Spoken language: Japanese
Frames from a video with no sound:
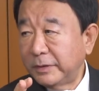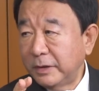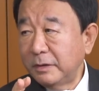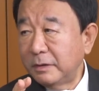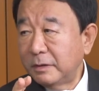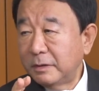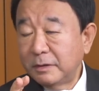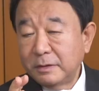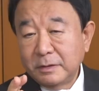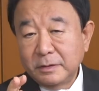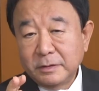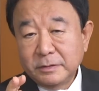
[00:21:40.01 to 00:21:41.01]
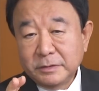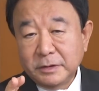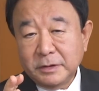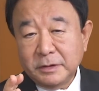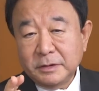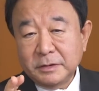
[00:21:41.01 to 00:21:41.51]
うん、ね
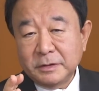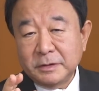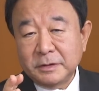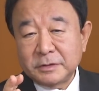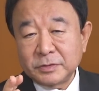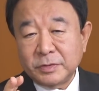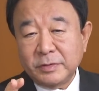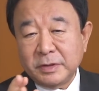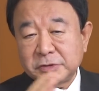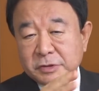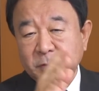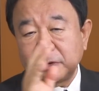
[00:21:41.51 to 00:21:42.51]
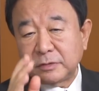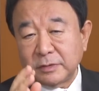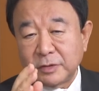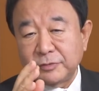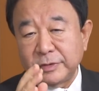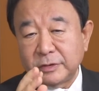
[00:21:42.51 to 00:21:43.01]
で、えー、それはチベット
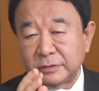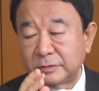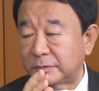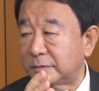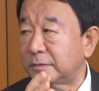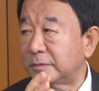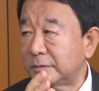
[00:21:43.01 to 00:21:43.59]
やウイグル、